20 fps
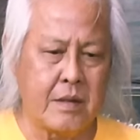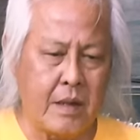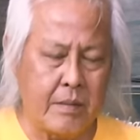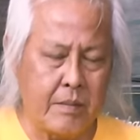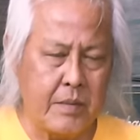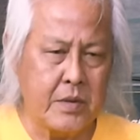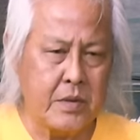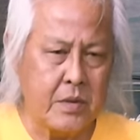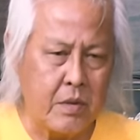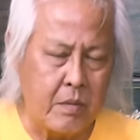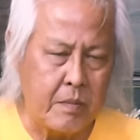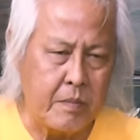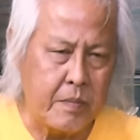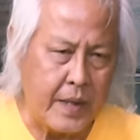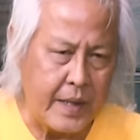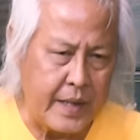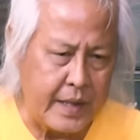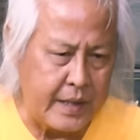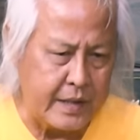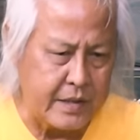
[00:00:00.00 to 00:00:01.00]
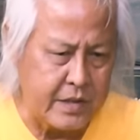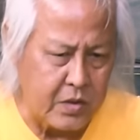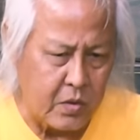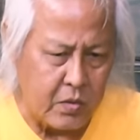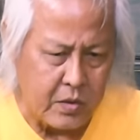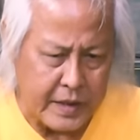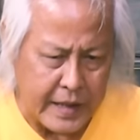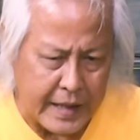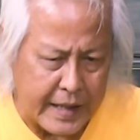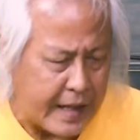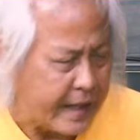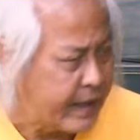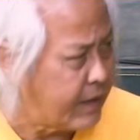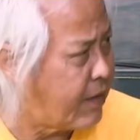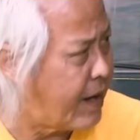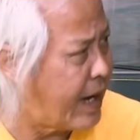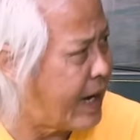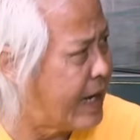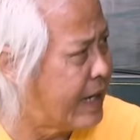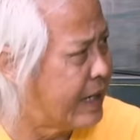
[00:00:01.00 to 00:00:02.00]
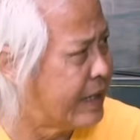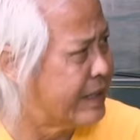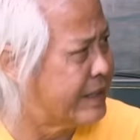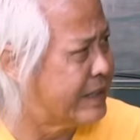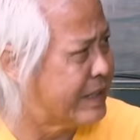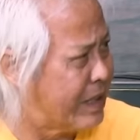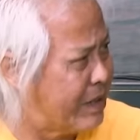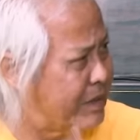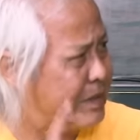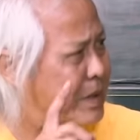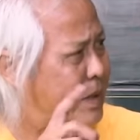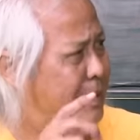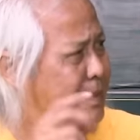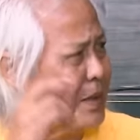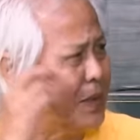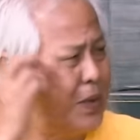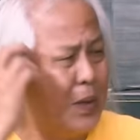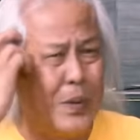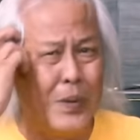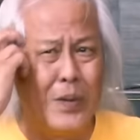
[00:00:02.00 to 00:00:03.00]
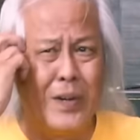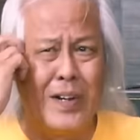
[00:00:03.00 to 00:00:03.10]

แต่พอส่งไปเองส่งยังไงวะต้องไปดู